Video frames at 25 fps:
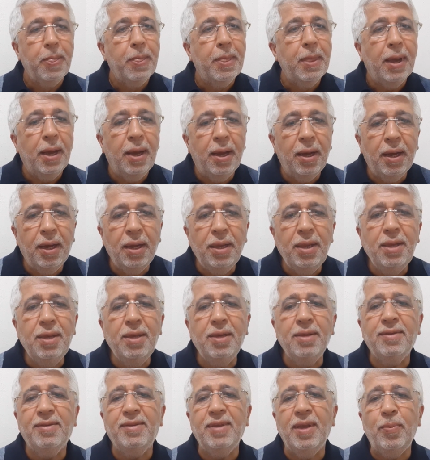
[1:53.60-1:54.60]

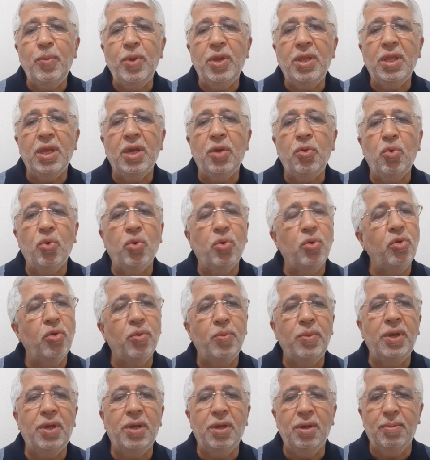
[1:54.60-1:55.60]
Hangi zeminde yürüdü
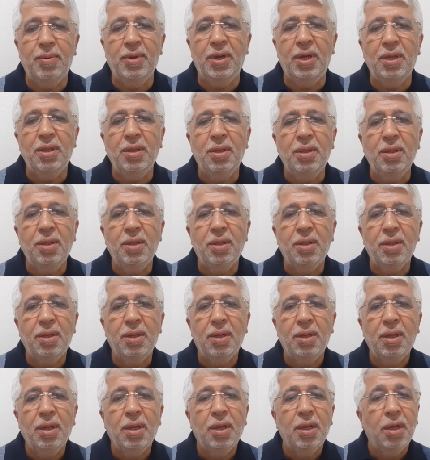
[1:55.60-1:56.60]
mihrban?
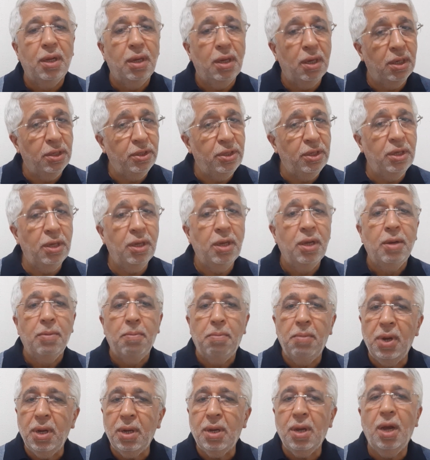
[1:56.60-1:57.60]
Adı
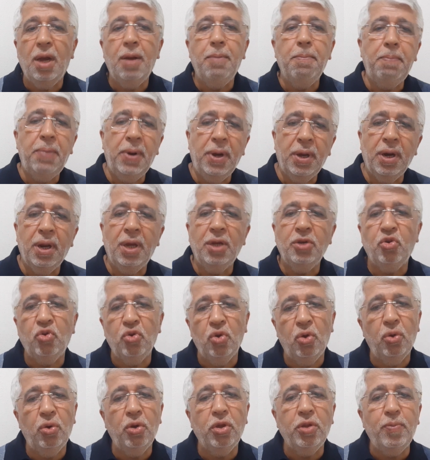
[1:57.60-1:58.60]
makam, para,
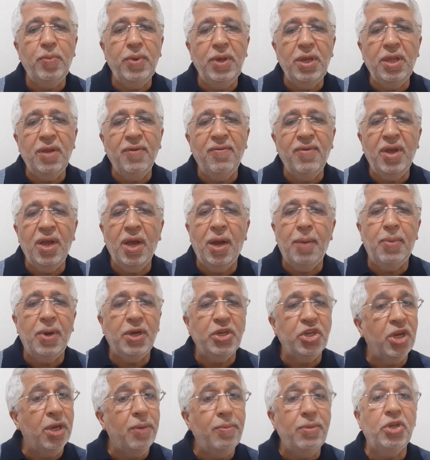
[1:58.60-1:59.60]
şöhret miydi veya
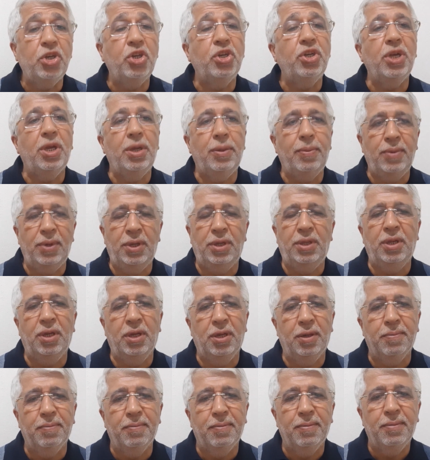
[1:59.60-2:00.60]
başka bir şey
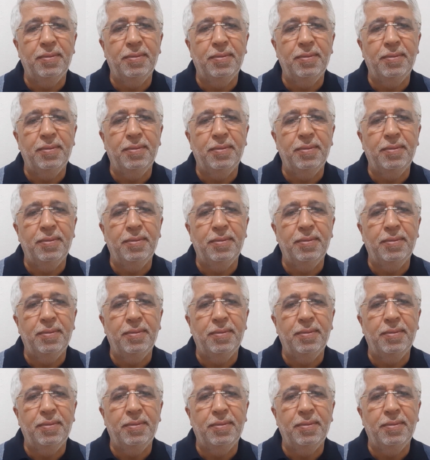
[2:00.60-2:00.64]
miydi?